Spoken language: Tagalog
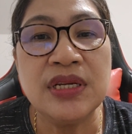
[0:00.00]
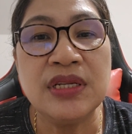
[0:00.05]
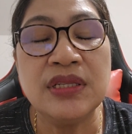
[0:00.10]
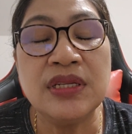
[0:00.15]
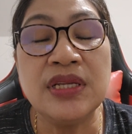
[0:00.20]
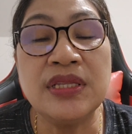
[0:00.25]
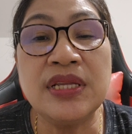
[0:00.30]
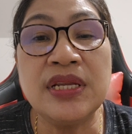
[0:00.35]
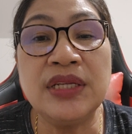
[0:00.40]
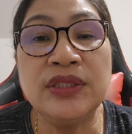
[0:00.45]

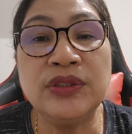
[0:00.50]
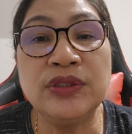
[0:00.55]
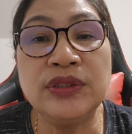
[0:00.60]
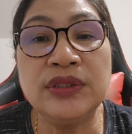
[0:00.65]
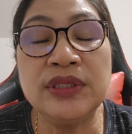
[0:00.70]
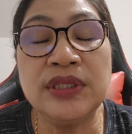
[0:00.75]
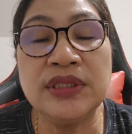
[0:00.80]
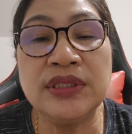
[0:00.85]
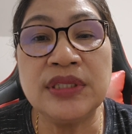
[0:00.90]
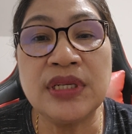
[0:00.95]
didiretso
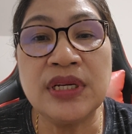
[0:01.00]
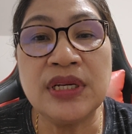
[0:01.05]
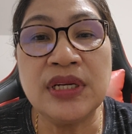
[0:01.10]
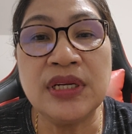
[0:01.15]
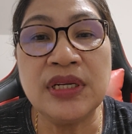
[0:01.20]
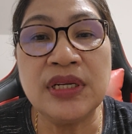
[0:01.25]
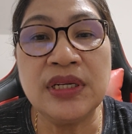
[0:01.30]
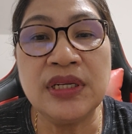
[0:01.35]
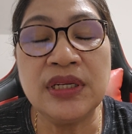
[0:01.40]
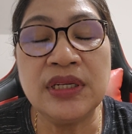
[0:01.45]
sila sa
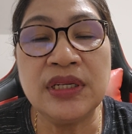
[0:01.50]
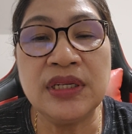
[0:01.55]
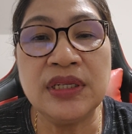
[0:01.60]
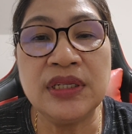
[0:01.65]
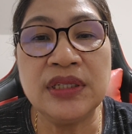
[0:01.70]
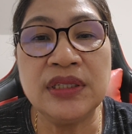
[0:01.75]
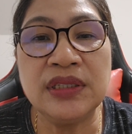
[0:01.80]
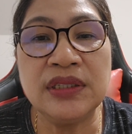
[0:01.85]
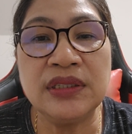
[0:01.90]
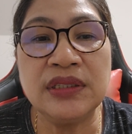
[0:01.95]

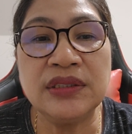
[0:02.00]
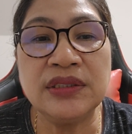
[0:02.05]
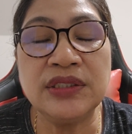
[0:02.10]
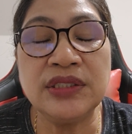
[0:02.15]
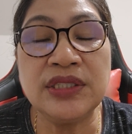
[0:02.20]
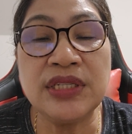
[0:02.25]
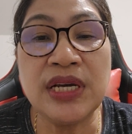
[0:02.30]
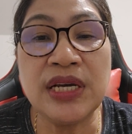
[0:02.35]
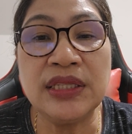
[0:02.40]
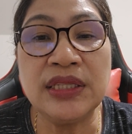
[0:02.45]

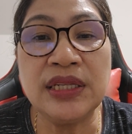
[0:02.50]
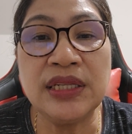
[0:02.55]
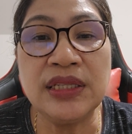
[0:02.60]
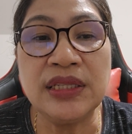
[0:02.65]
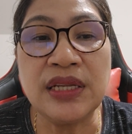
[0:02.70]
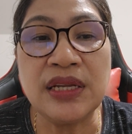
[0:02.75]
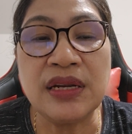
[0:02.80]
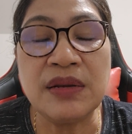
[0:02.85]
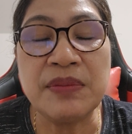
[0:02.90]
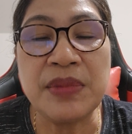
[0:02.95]
Seattle
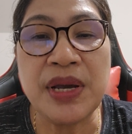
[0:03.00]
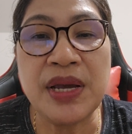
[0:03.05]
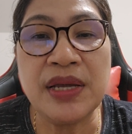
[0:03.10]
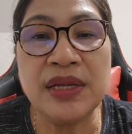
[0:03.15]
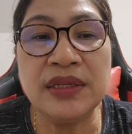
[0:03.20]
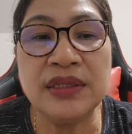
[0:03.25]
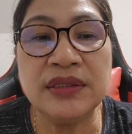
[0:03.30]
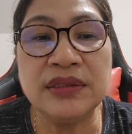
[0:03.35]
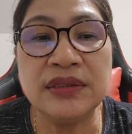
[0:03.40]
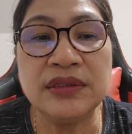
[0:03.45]
na
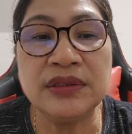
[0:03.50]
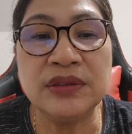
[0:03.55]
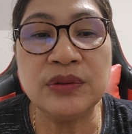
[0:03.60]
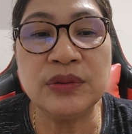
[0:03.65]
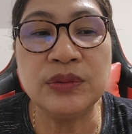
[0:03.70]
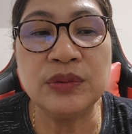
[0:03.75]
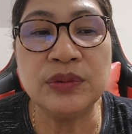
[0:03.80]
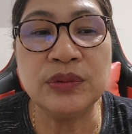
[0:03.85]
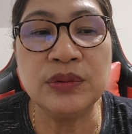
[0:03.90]
naman. So,